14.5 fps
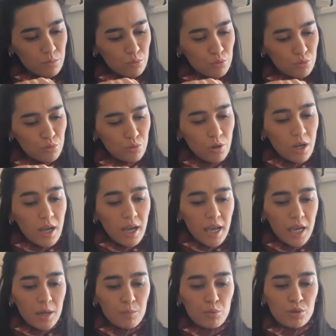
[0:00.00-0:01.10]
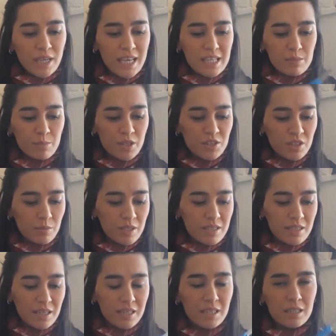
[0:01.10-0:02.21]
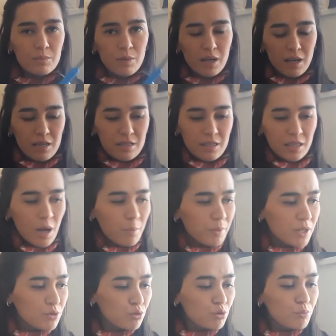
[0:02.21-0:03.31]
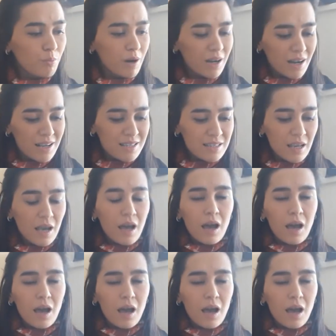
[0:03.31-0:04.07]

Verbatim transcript: Bunu e, bu kesme işlemini sakın makasla yapmayın çünkü makas